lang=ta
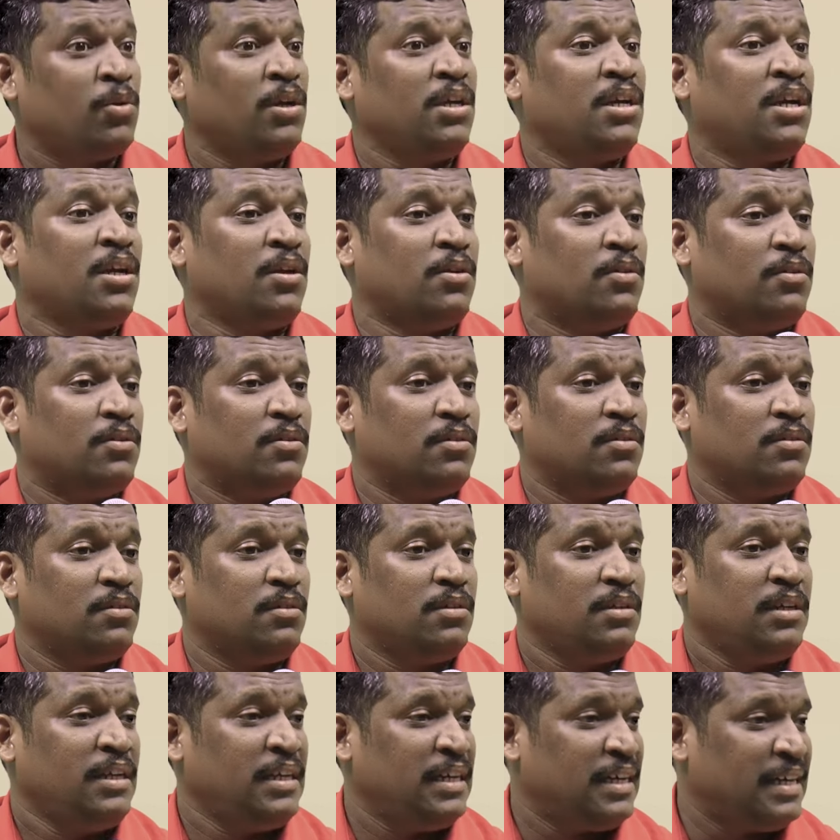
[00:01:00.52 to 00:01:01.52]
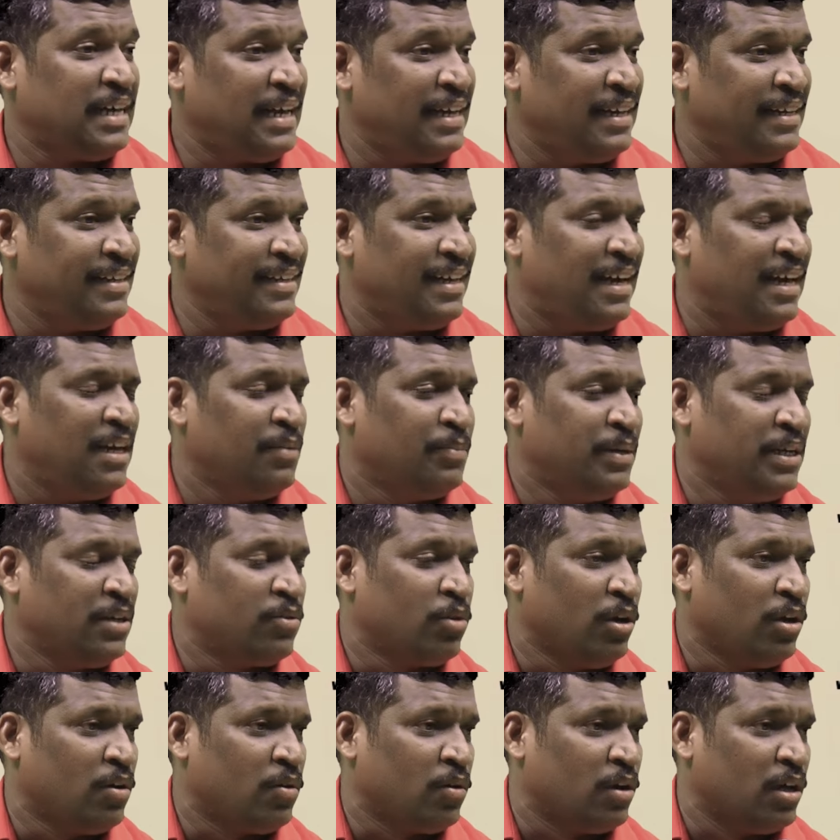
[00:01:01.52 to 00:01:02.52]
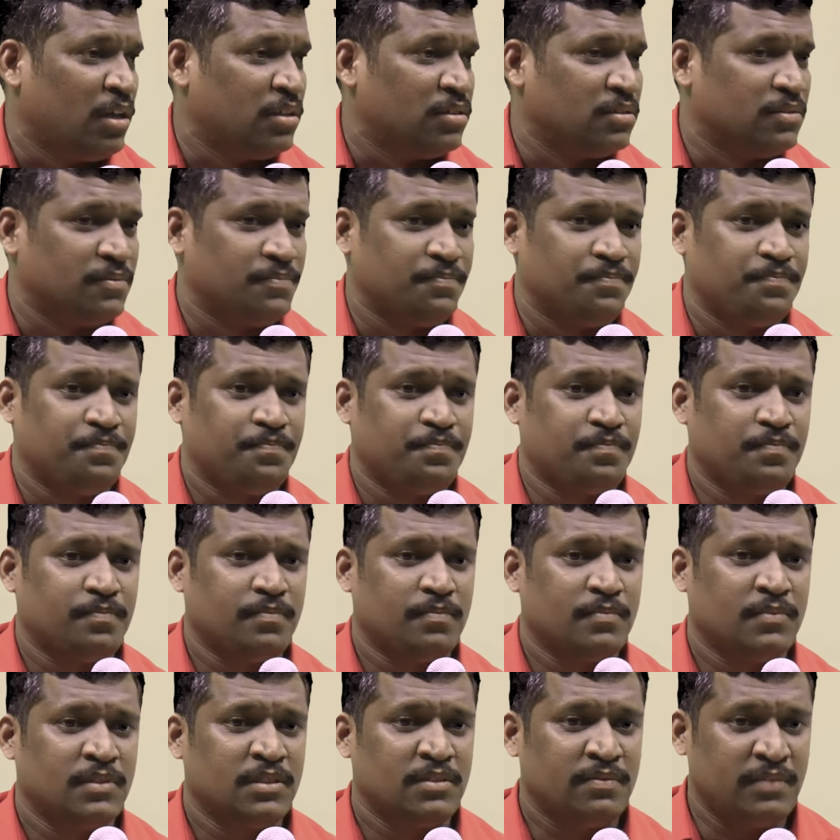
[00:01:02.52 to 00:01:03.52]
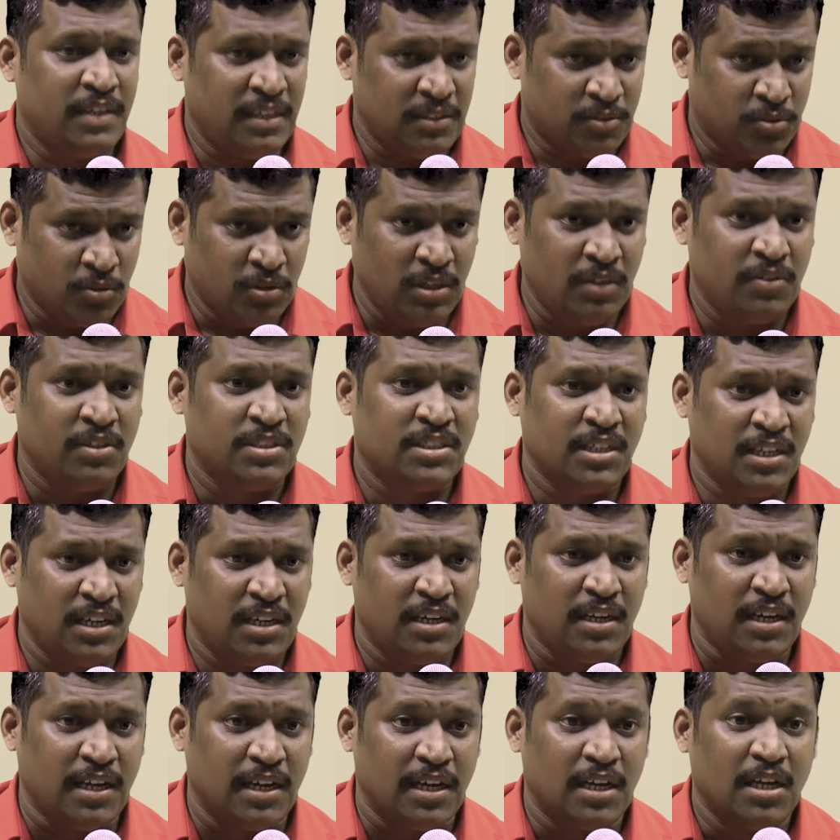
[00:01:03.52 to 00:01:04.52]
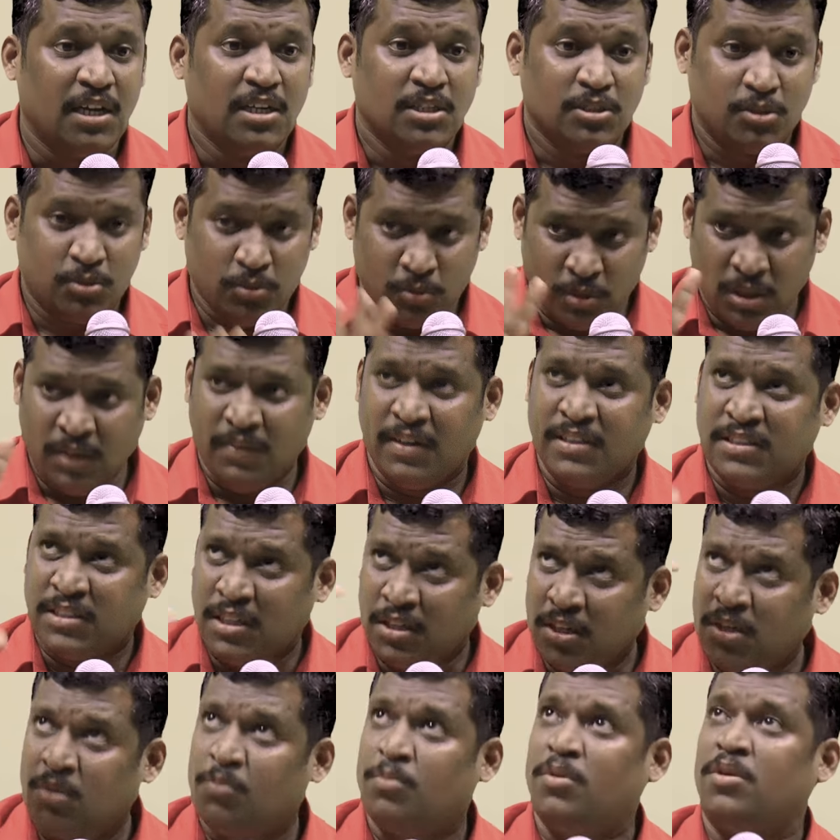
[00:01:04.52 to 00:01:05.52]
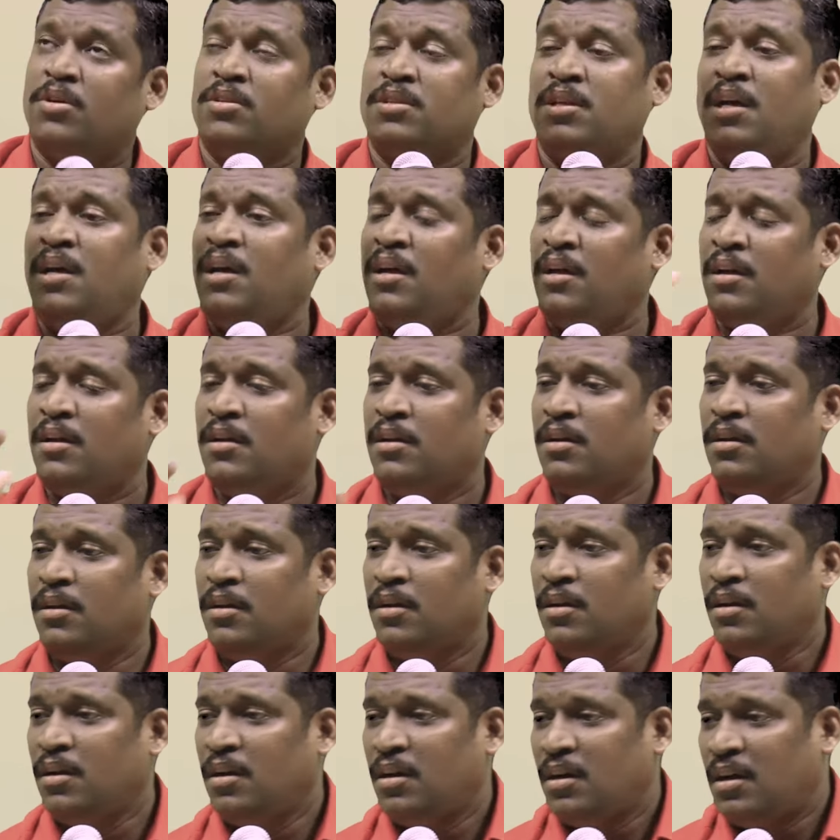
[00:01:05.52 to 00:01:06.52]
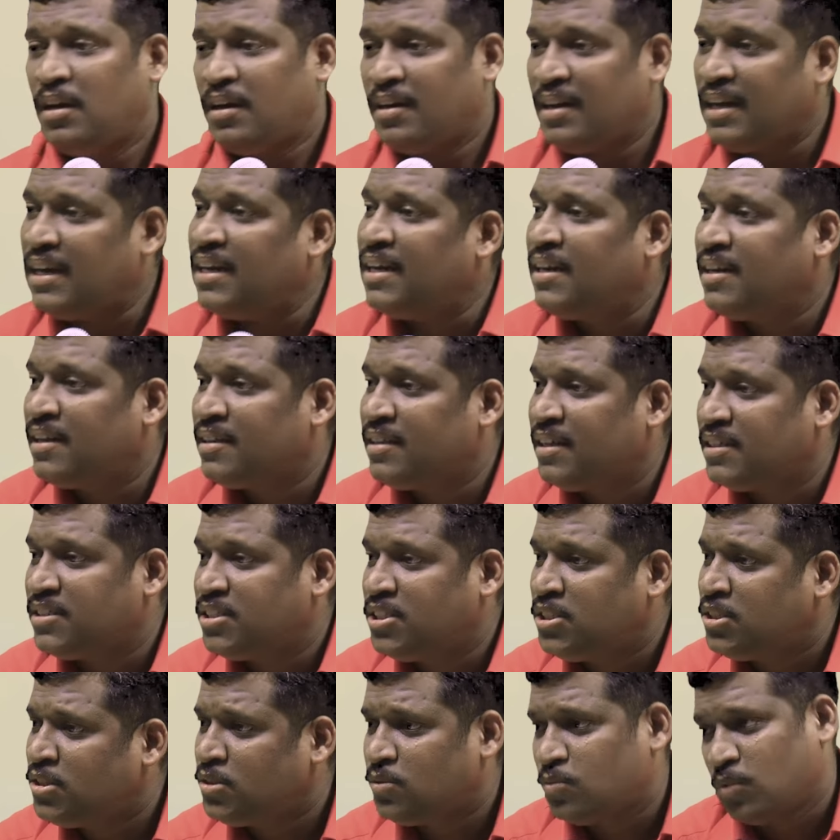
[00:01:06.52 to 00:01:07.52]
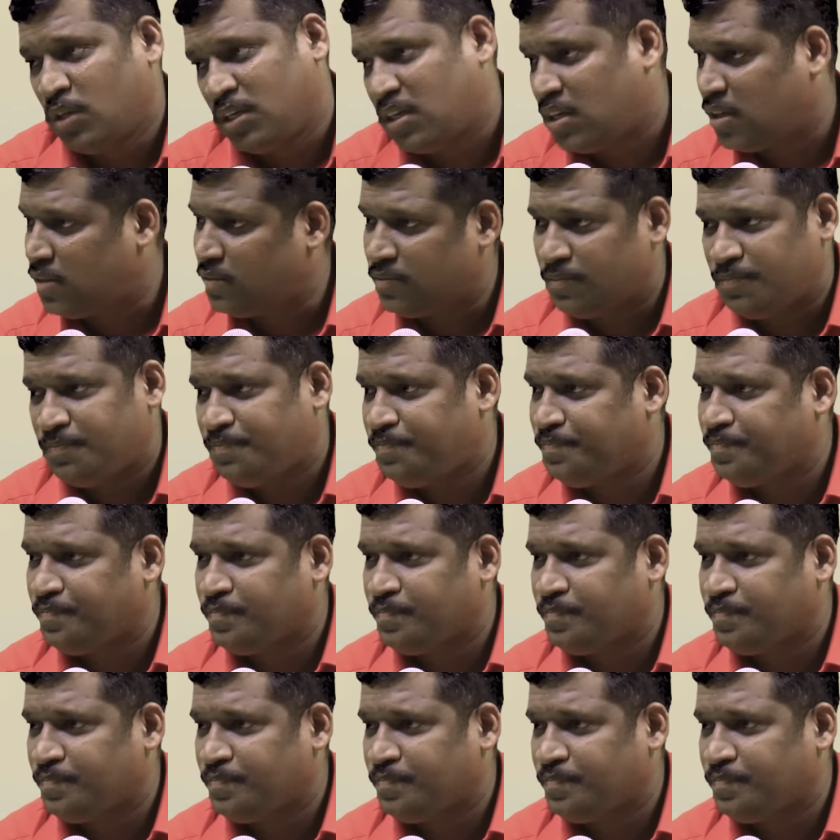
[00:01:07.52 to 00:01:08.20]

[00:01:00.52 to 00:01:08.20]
தான் குளிக்கணும் நீங்கள் காலை நாலு மணிக்கு குளிக்கக்கூடாது வெய் சூரிய வெளிச்சம் இல்லை சூரிய வெளிச்சம் இருக்கும்போது தான் நல்லெண்ணெய் தேய்ச்சி குளிக்கணும்